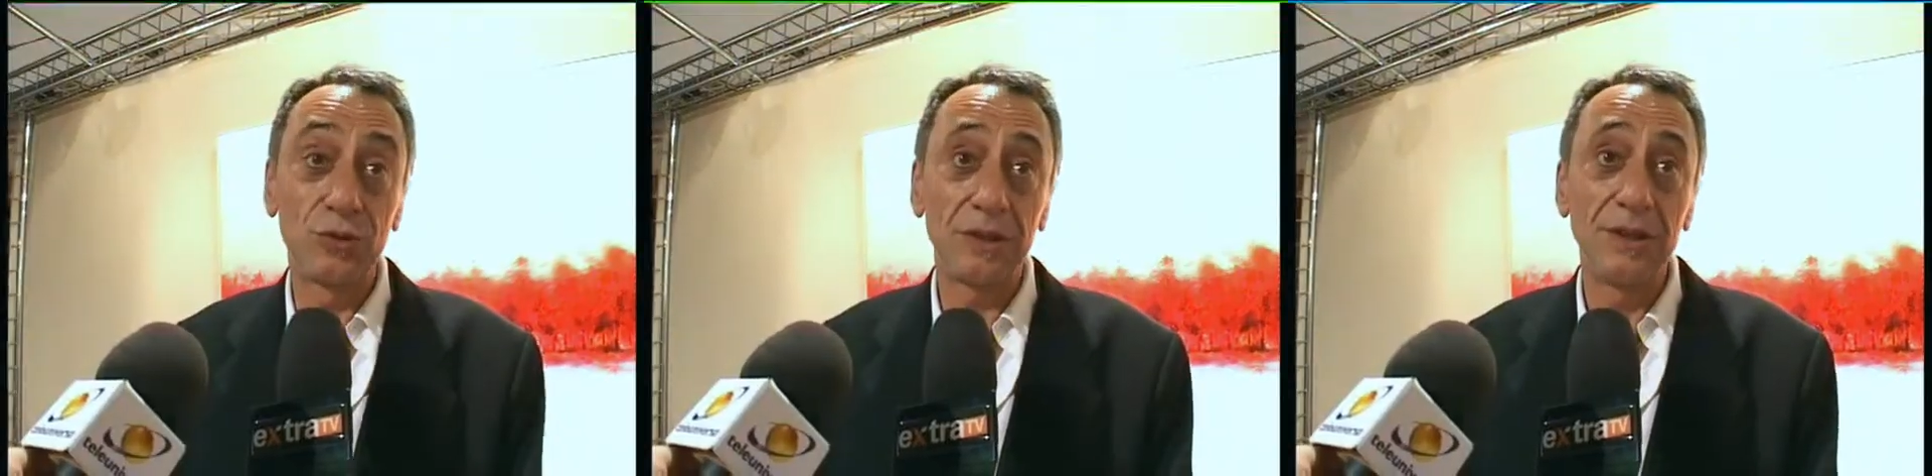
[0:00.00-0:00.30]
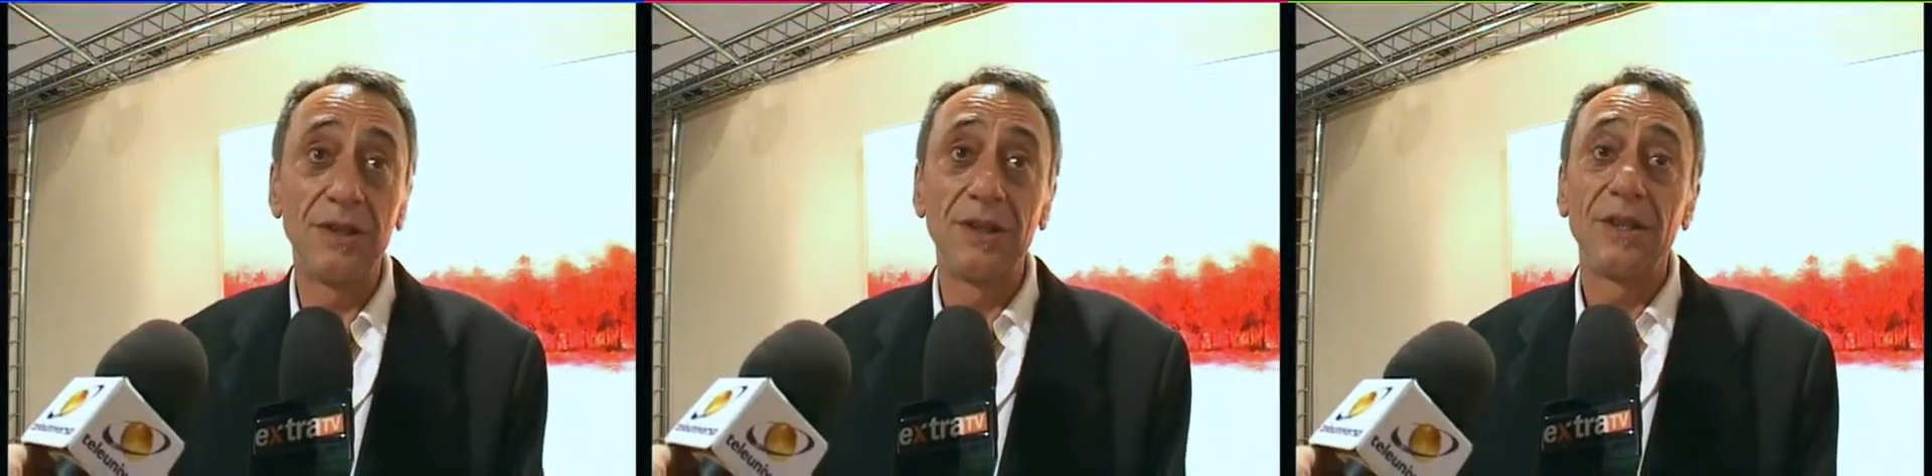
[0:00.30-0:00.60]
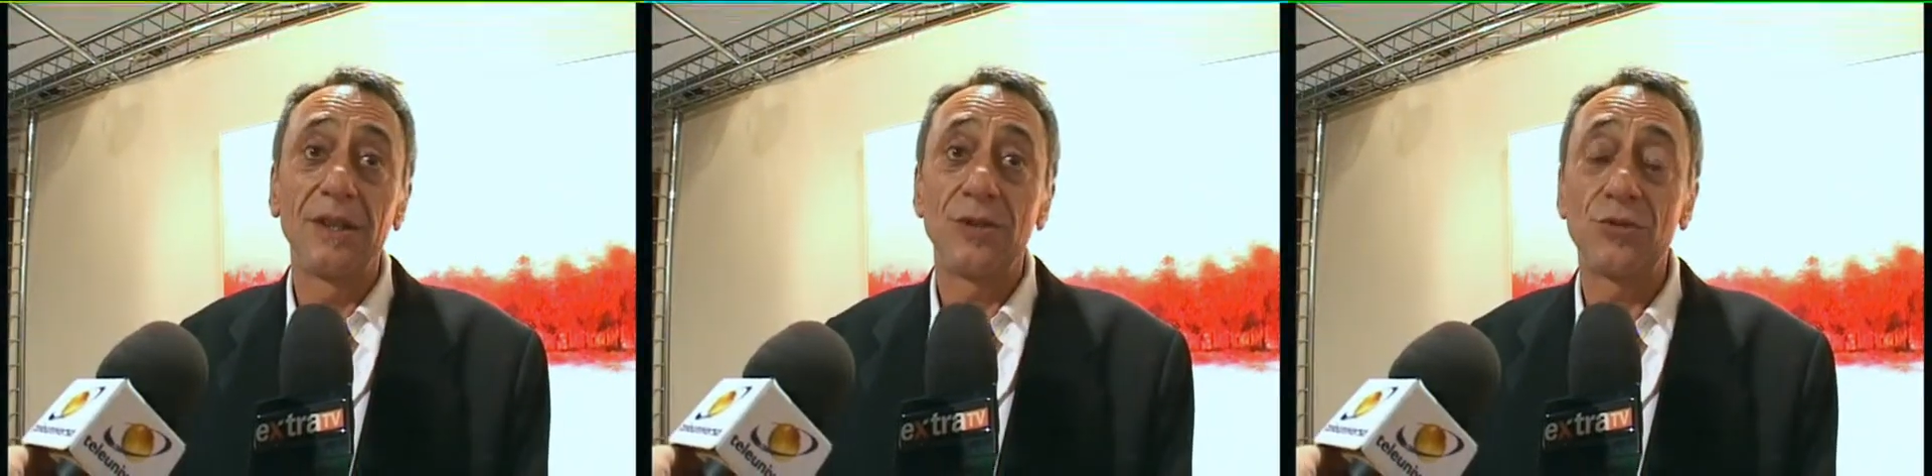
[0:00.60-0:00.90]
tutti
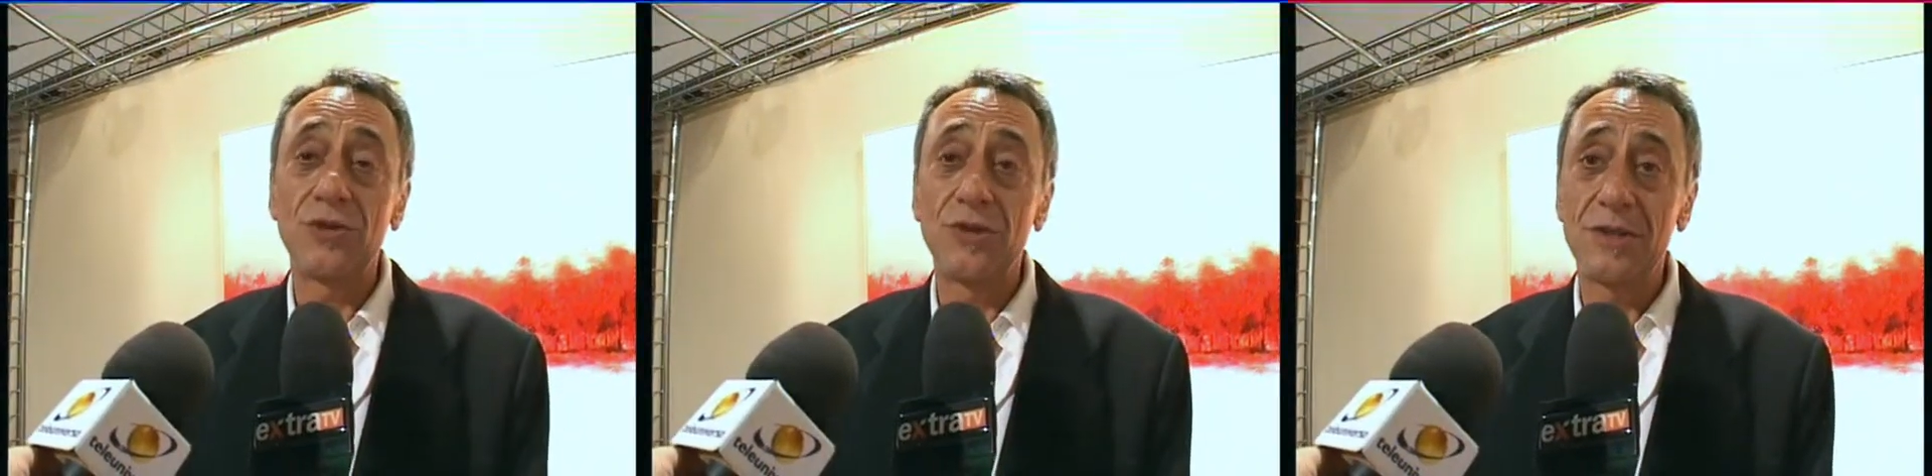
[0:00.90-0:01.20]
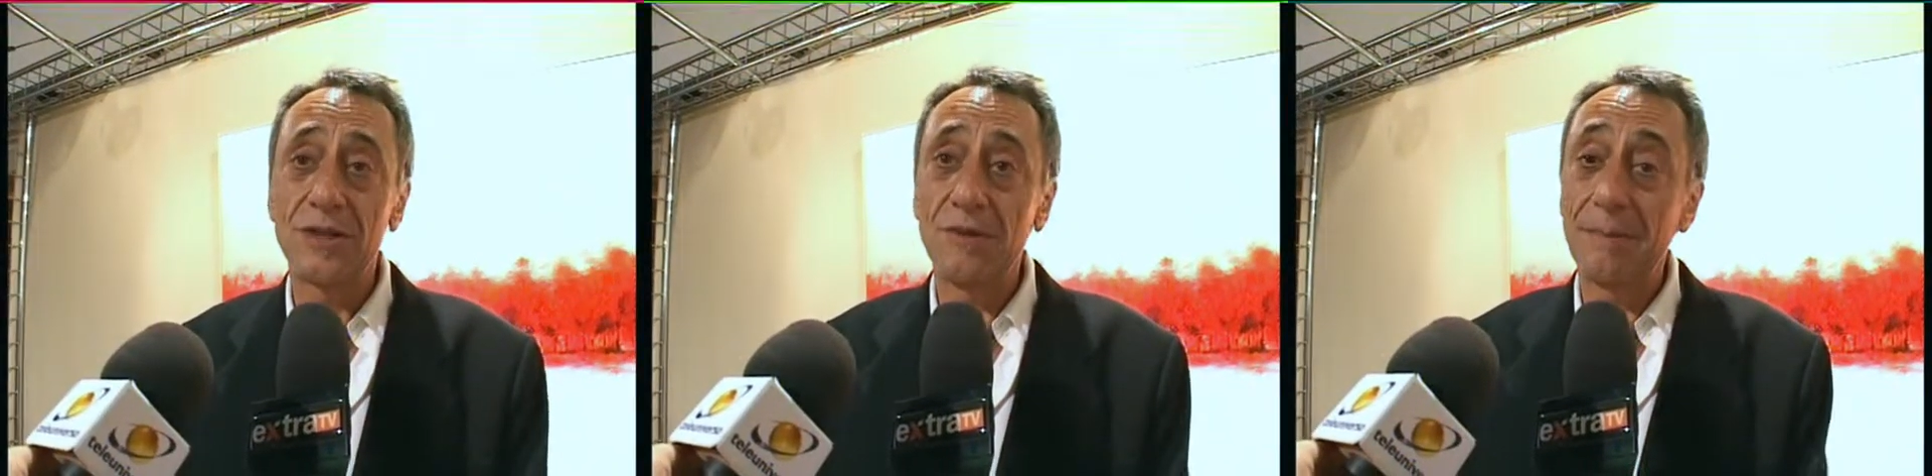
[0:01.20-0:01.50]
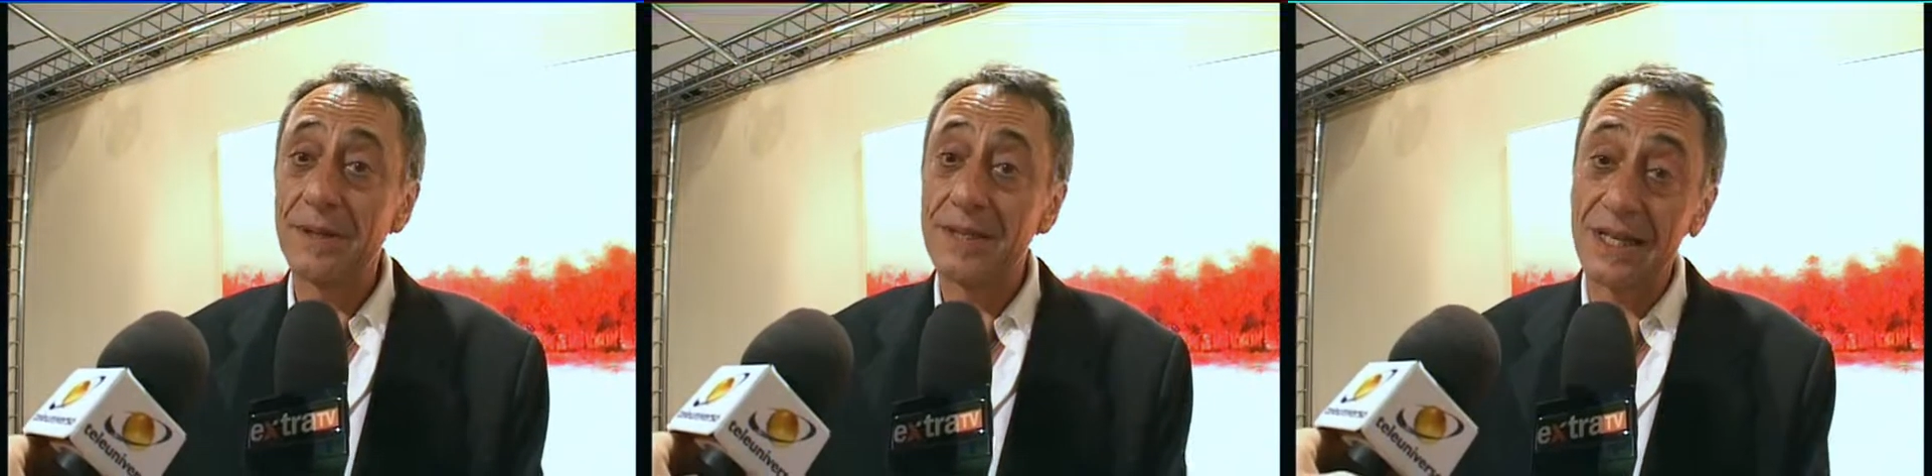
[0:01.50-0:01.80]
riuscissimo a
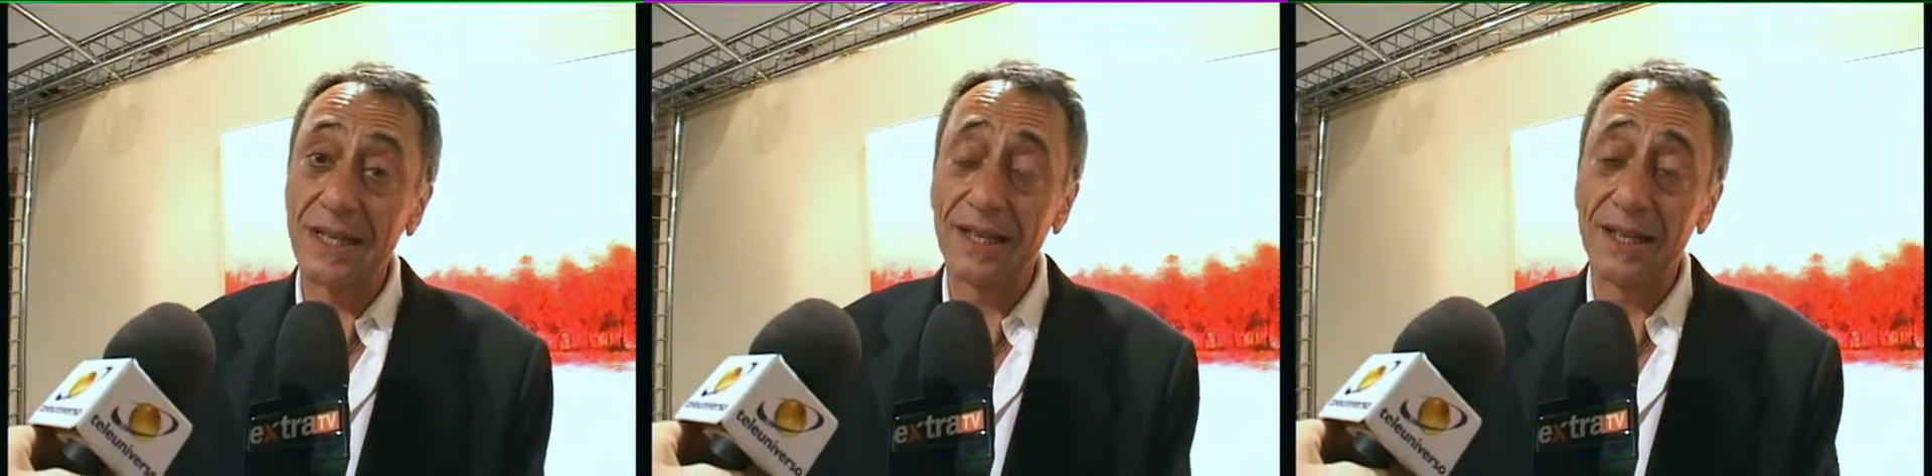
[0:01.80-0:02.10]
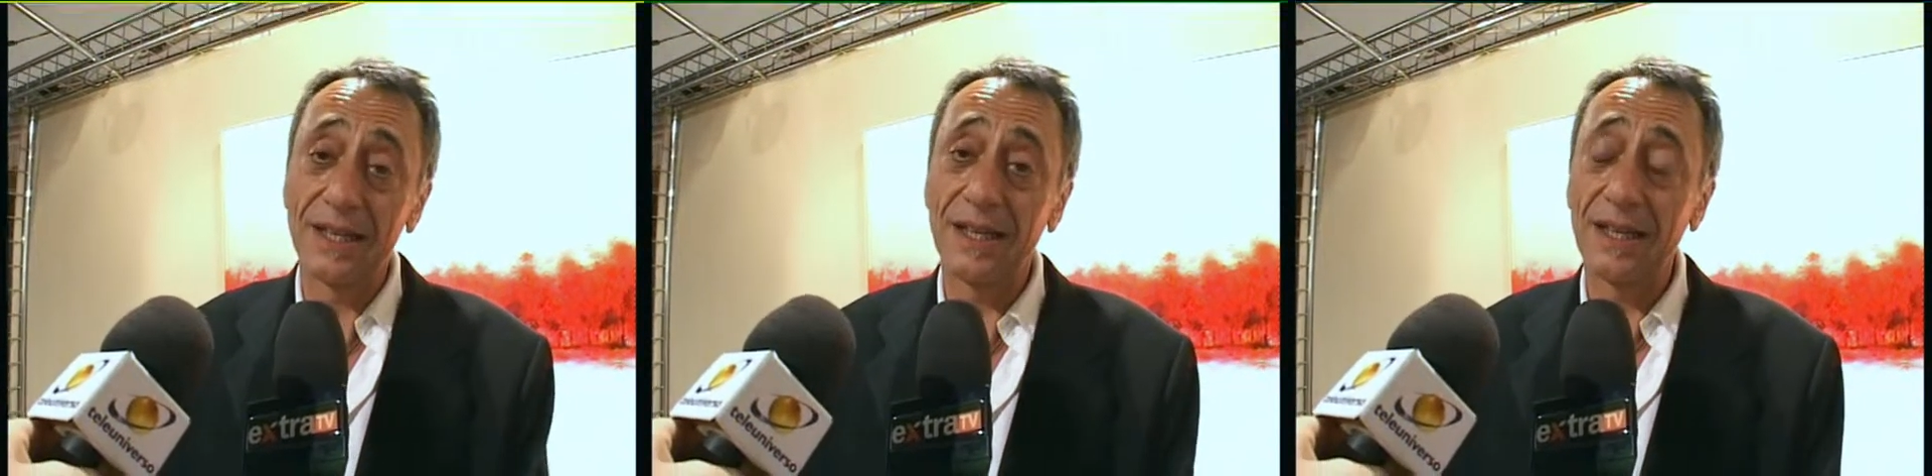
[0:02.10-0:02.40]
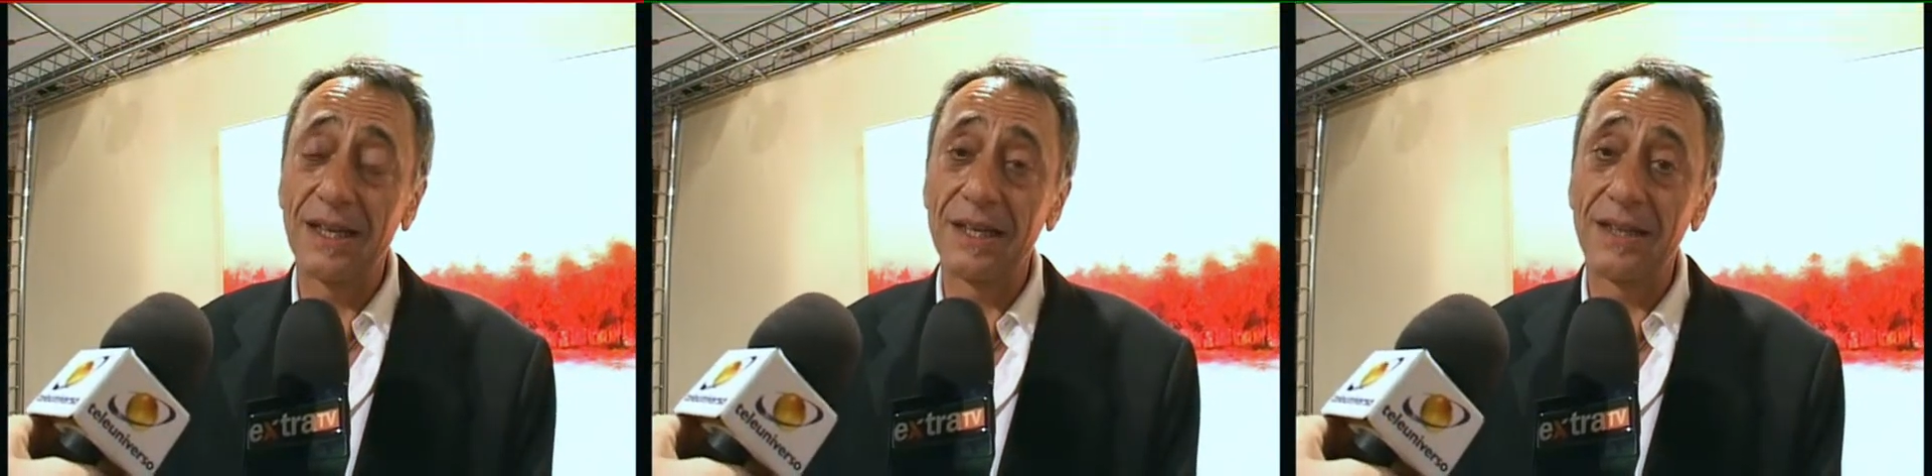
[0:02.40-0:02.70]
pensare
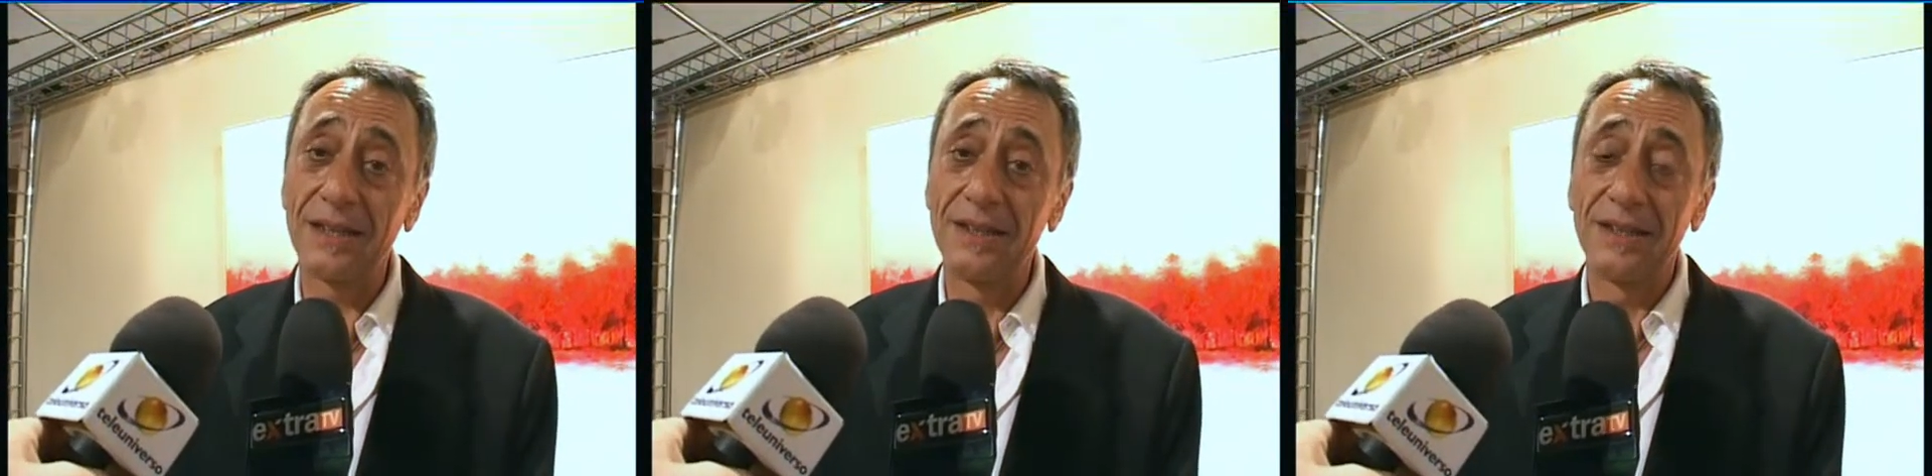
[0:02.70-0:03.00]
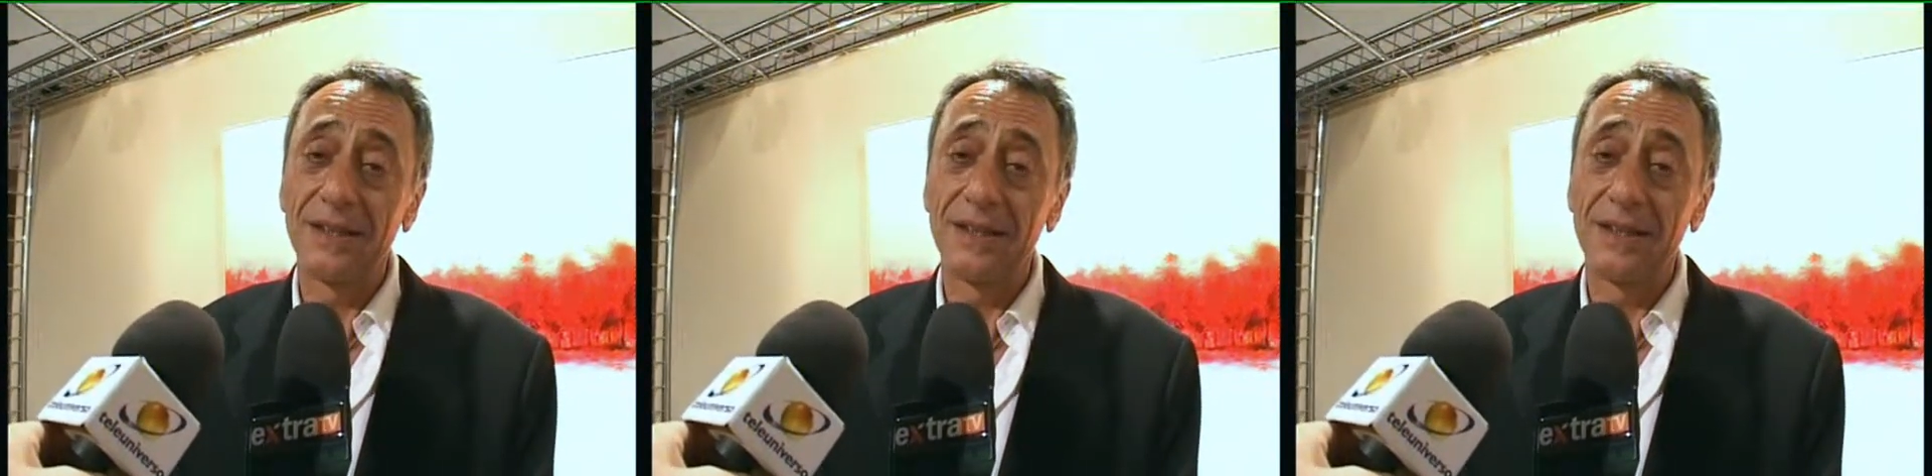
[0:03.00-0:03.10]
al,